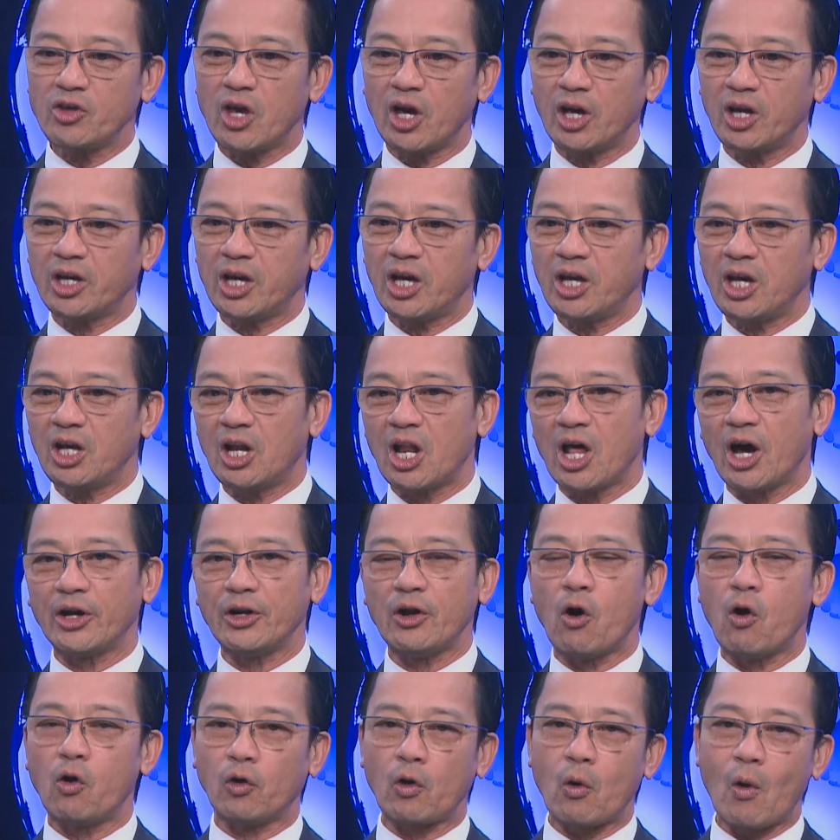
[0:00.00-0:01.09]
những cái lời
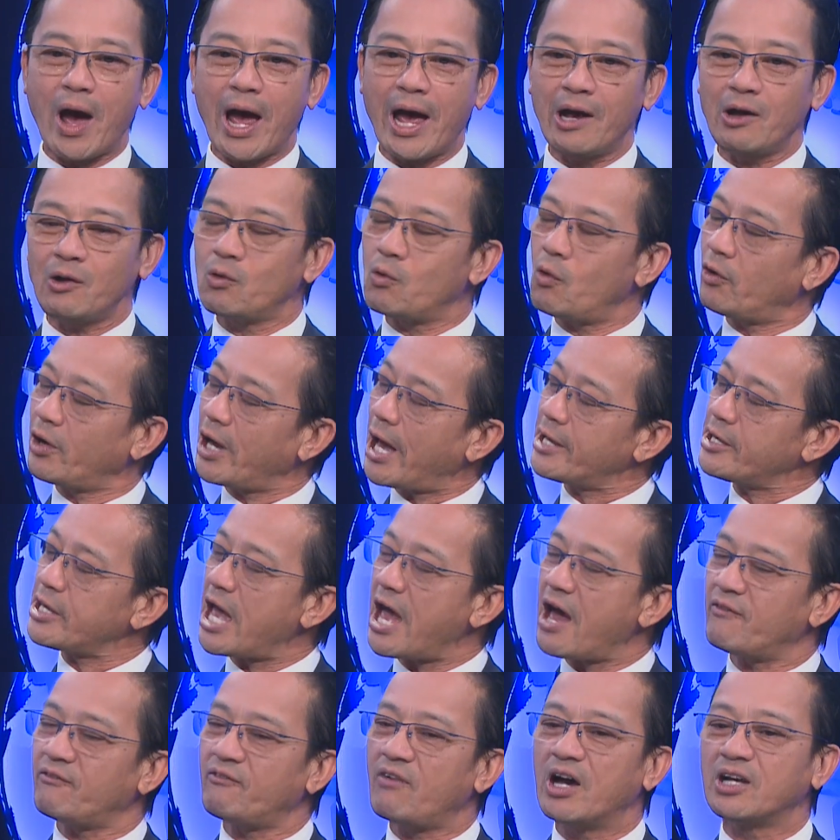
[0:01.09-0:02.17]
đồn đoán của các
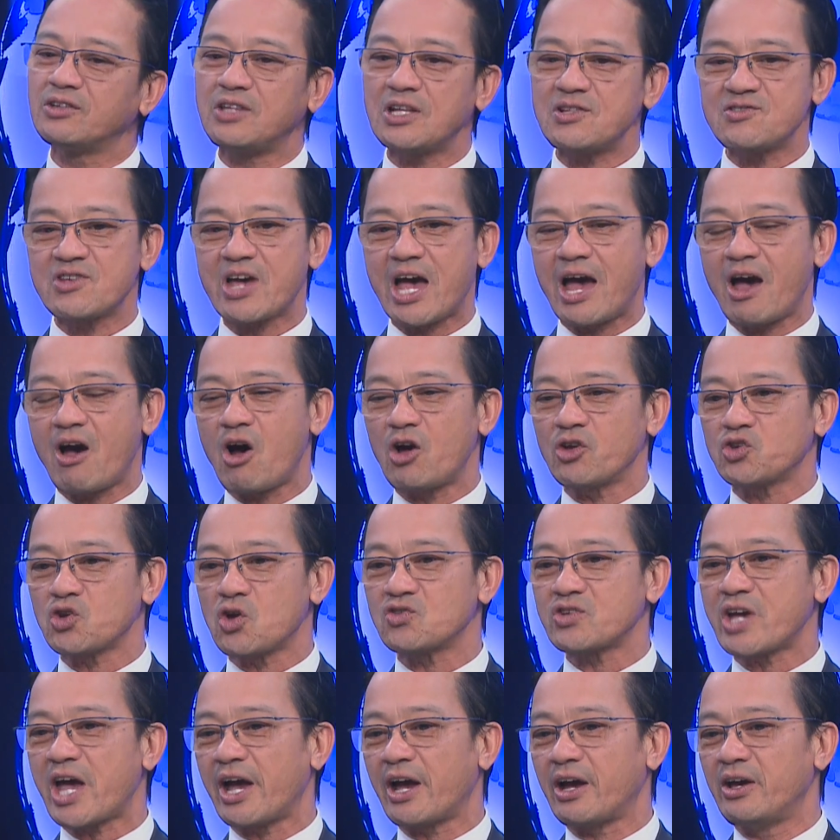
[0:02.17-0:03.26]
nhà phân tích ra họ cho
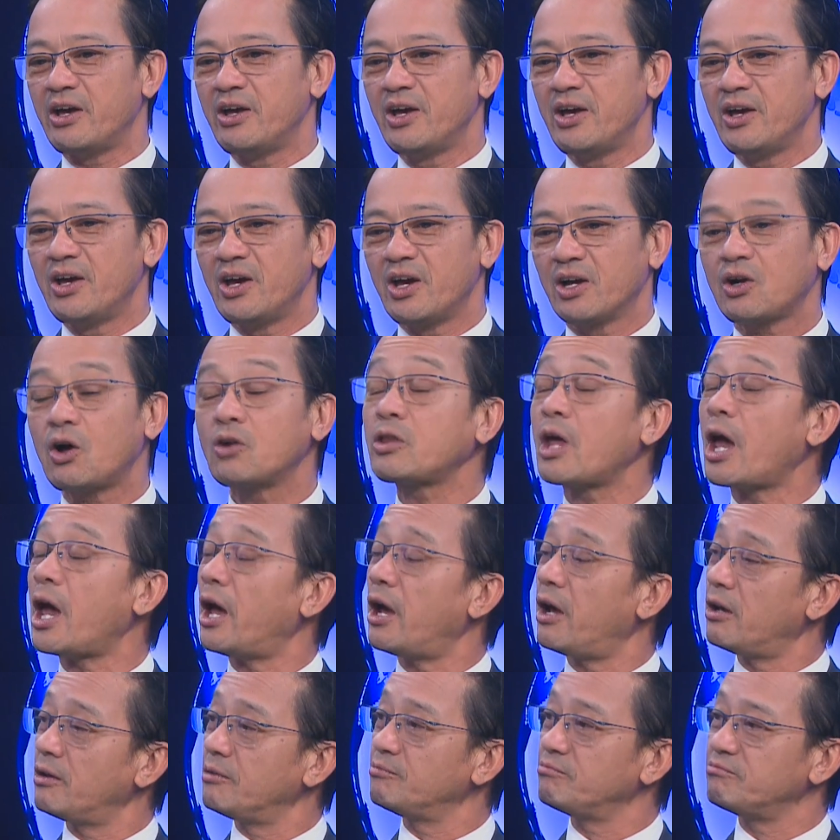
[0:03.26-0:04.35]
rằng có thể
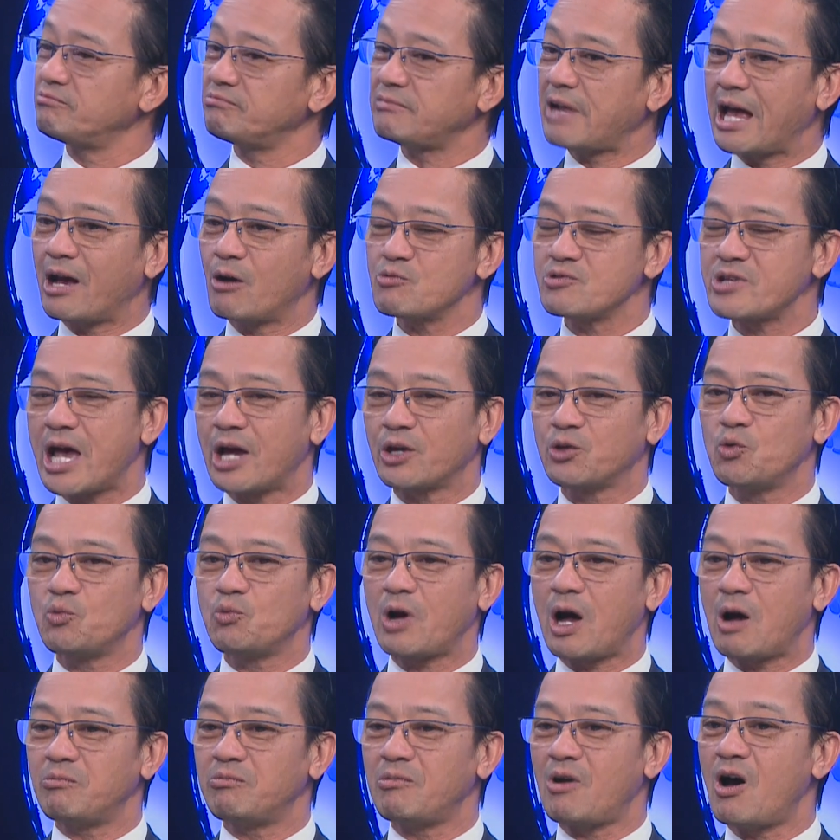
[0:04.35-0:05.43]
Đảng Cộng sản Trung
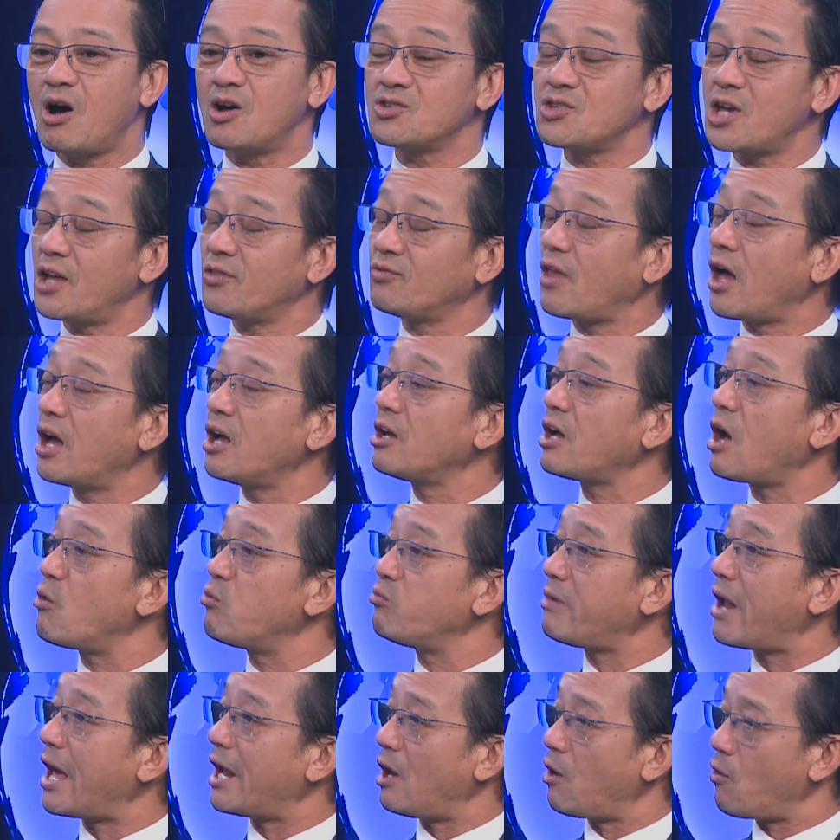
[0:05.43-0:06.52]
Cộng họ sẽ tấn
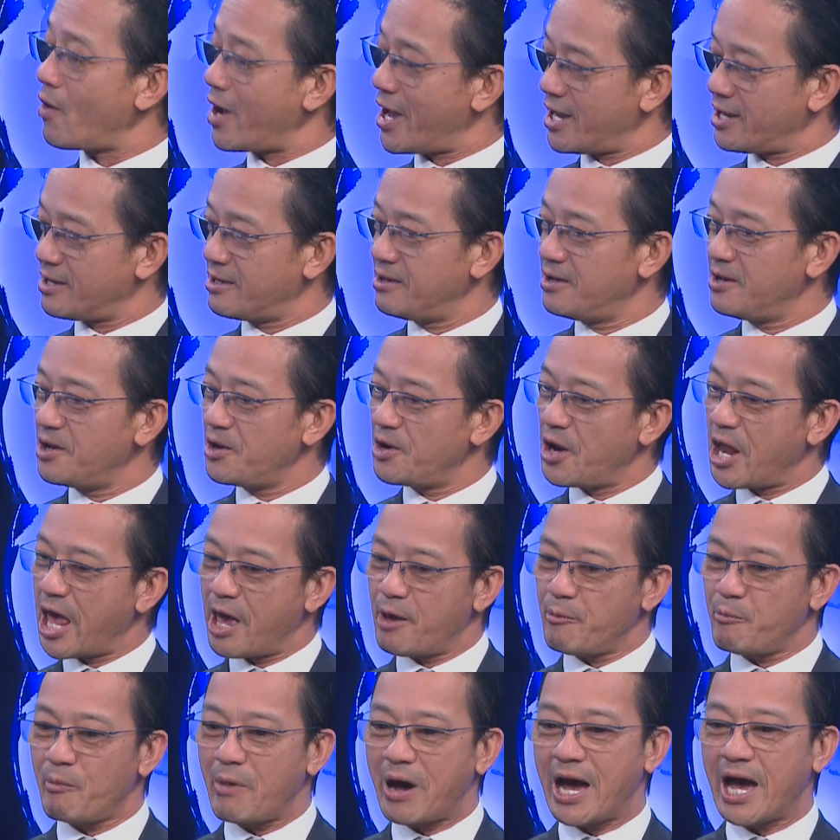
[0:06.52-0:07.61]
công Đài Loan để
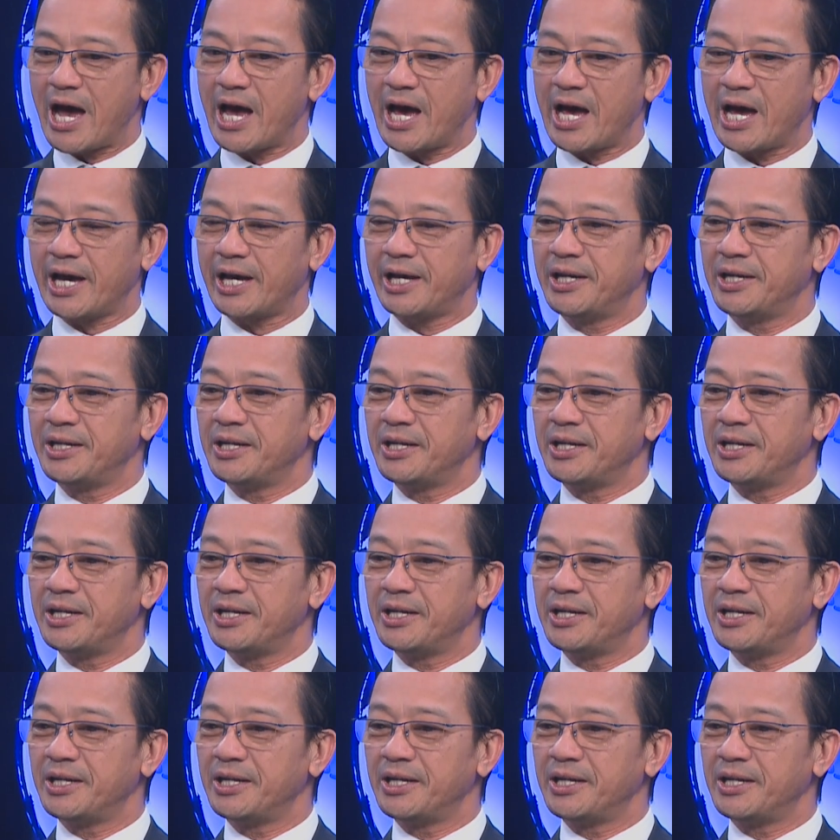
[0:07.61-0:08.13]
mà